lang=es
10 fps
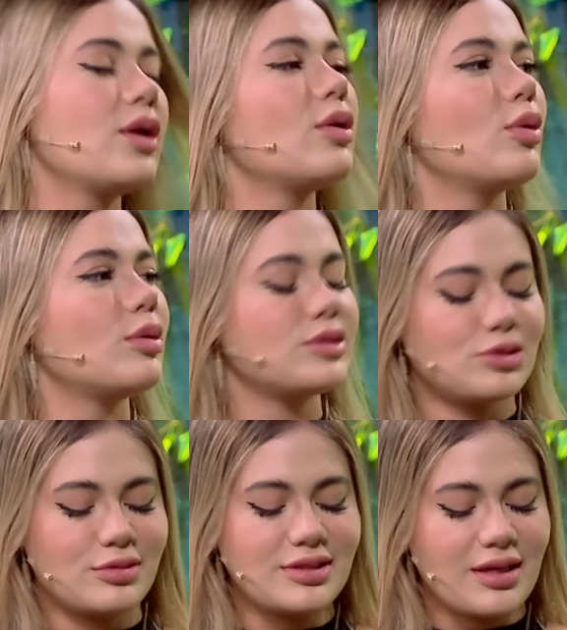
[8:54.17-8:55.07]
No,
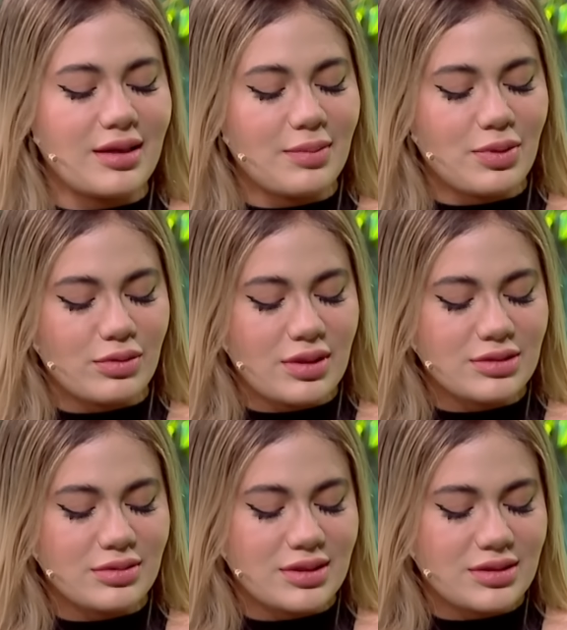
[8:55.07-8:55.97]
yo no sé, de pronto las
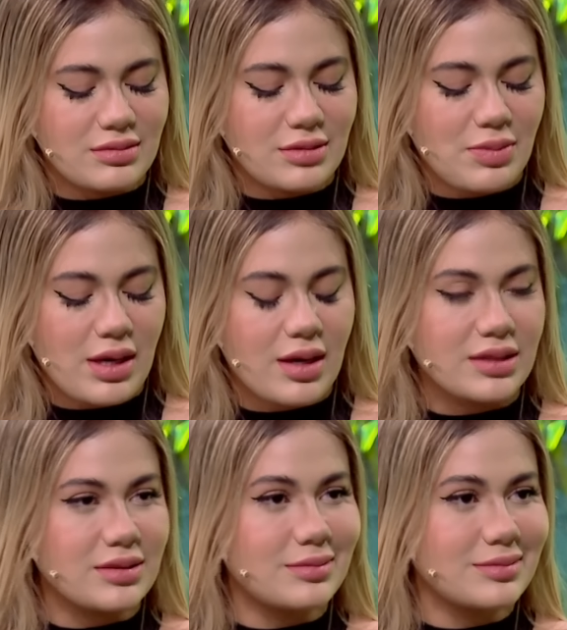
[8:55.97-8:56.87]
cosas de mi
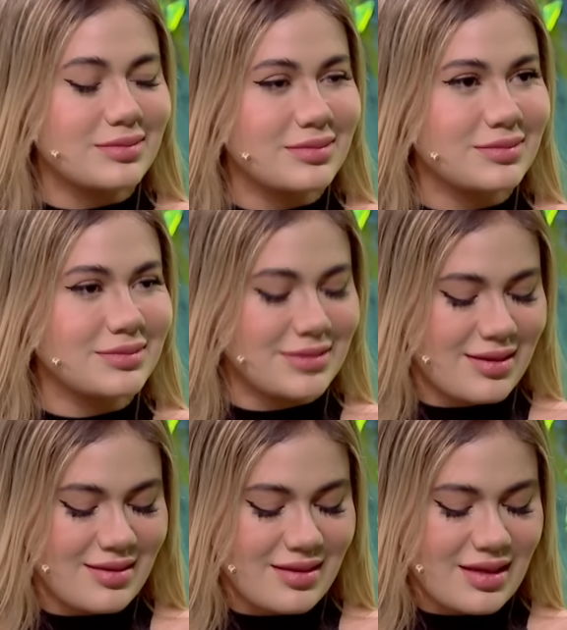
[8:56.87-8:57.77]
casa. ¿Y dónde, ¿y dónde la tiene?